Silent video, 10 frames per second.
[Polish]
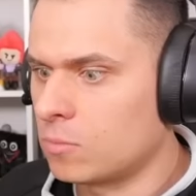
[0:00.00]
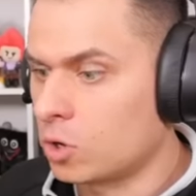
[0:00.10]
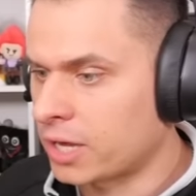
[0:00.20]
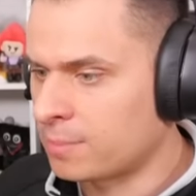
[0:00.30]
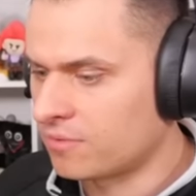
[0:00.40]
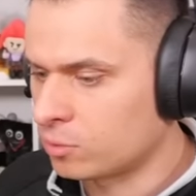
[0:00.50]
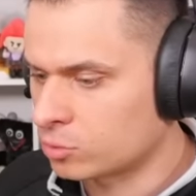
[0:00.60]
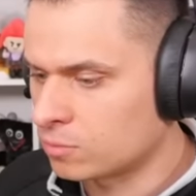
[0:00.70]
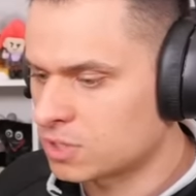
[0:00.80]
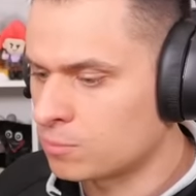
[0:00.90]
Okej, okay,
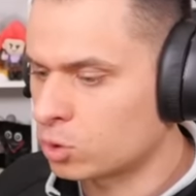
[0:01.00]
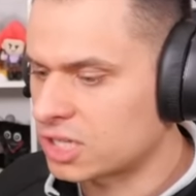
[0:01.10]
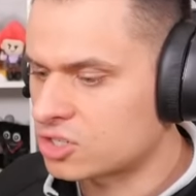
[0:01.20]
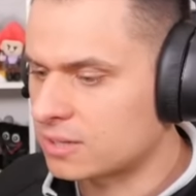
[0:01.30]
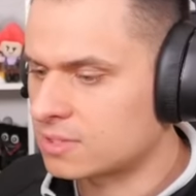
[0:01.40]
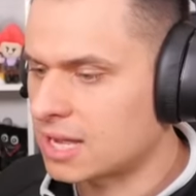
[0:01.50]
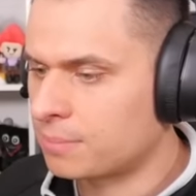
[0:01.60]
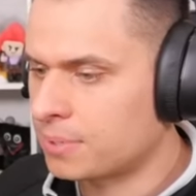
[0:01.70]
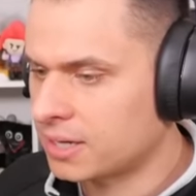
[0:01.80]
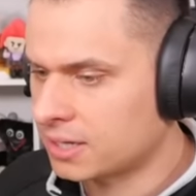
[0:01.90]
powolutką, tym młoteczkiem.
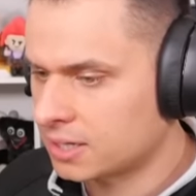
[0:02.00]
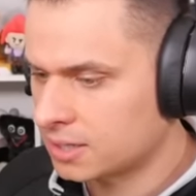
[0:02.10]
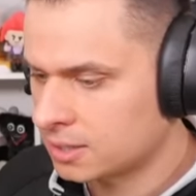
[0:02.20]
Tak, pyk,